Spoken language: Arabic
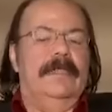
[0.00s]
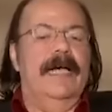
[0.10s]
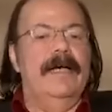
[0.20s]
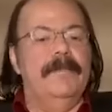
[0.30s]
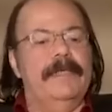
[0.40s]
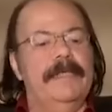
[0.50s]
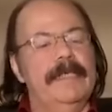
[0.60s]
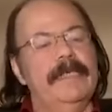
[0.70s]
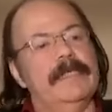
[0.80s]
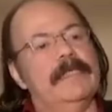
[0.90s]
ده
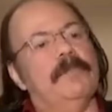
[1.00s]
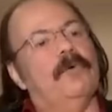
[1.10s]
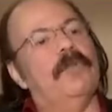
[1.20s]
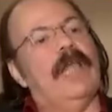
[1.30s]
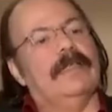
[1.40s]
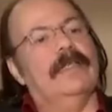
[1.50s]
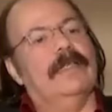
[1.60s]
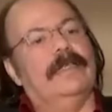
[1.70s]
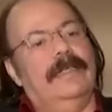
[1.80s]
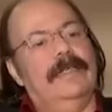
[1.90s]
بيجي يسيب كل
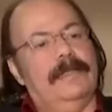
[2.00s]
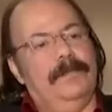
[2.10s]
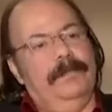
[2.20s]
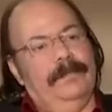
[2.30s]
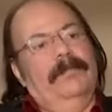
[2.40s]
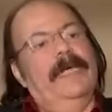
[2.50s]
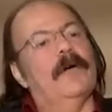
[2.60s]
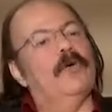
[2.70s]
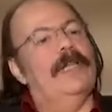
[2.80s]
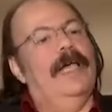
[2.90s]
عضلات الجسم
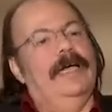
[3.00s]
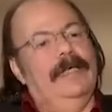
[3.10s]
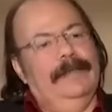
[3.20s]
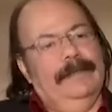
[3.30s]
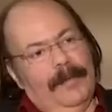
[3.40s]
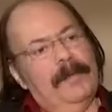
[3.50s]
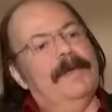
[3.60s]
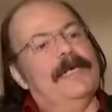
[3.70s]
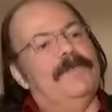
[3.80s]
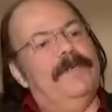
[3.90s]
بياكلها ما
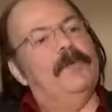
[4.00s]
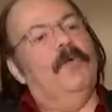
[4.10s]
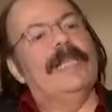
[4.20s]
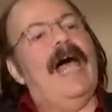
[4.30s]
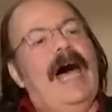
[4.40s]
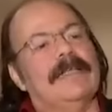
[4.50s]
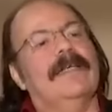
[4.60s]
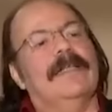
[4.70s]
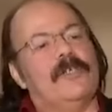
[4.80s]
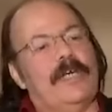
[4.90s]
بيبقاش فيه ولا
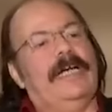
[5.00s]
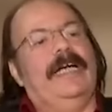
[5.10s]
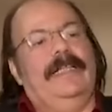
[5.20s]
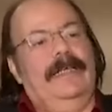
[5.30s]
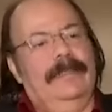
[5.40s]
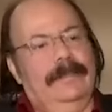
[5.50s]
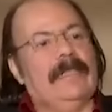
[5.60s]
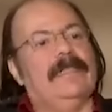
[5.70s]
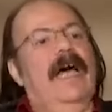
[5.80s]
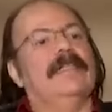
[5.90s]
عضلة شغالة
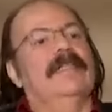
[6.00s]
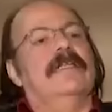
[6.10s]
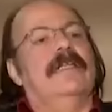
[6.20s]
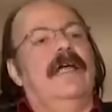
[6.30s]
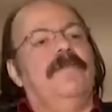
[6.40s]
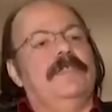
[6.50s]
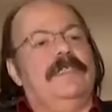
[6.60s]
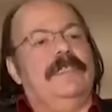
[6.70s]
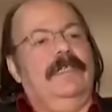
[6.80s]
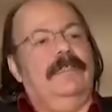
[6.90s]
حتى عضلة القفص
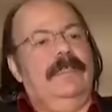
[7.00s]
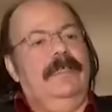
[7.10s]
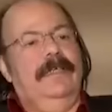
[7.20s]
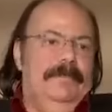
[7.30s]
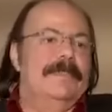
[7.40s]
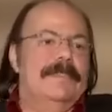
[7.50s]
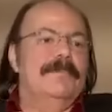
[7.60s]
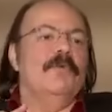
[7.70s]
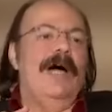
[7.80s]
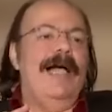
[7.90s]
الصدري
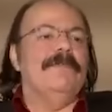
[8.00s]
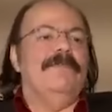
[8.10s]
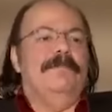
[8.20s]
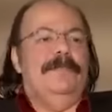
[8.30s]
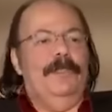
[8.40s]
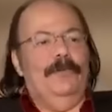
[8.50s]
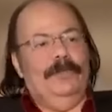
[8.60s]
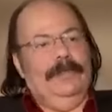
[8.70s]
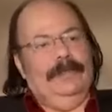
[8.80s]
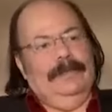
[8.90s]
بيصيب واحد في
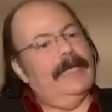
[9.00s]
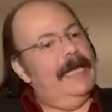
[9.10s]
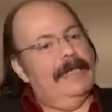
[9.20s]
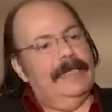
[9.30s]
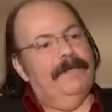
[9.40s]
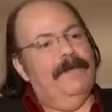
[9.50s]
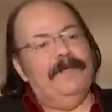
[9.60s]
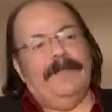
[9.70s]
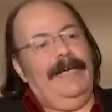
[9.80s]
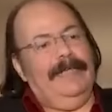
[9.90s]
المليون جالي
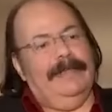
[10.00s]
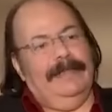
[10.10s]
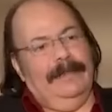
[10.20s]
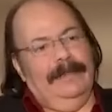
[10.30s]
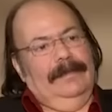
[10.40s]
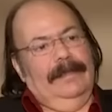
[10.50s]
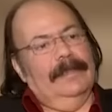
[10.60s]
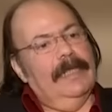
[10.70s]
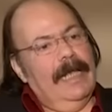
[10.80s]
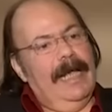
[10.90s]
ففرحت
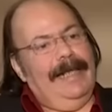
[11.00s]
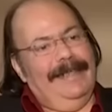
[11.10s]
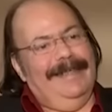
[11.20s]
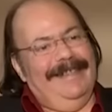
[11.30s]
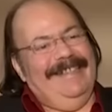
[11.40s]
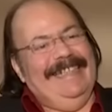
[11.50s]
ان انا يعني